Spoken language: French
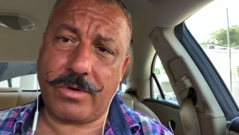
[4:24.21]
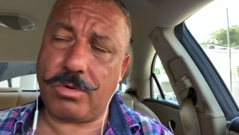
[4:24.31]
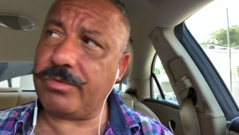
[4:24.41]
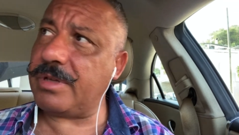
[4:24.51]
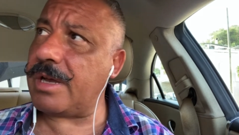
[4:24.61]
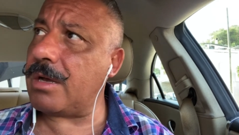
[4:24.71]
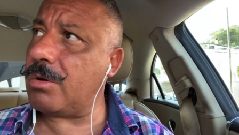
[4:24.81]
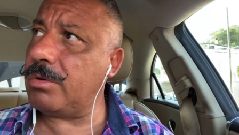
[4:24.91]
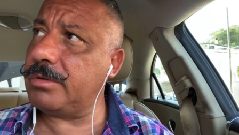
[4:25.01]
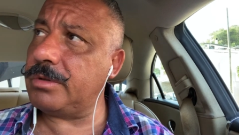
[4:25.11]
qu'on te
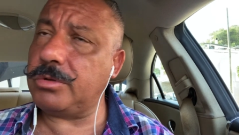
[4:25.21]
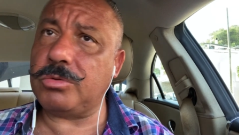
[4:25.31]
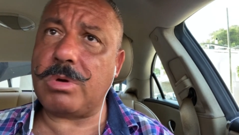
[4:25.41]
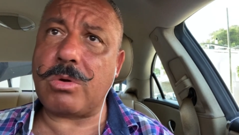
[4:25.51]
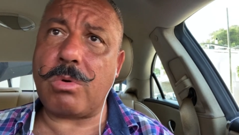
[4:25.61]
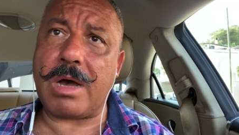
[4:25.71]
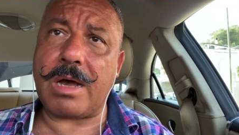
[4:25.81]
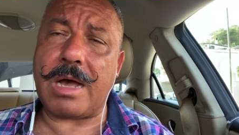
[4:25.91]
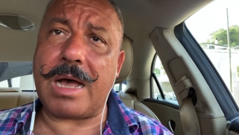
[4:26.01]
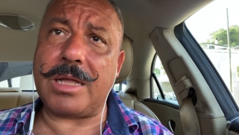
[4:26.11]
raconte, tu dois
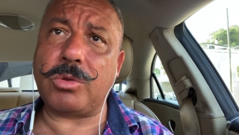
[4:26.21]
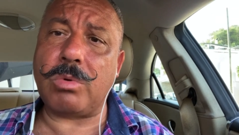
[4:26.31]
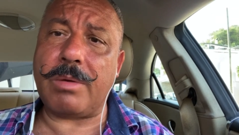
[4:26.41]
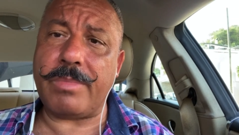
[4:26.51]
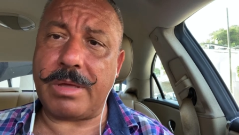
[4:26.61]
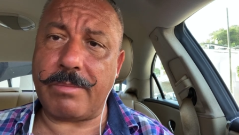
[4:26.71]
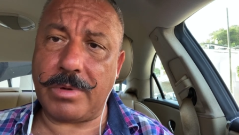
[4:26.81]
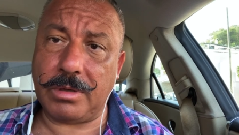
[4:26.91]
croire à toi-même.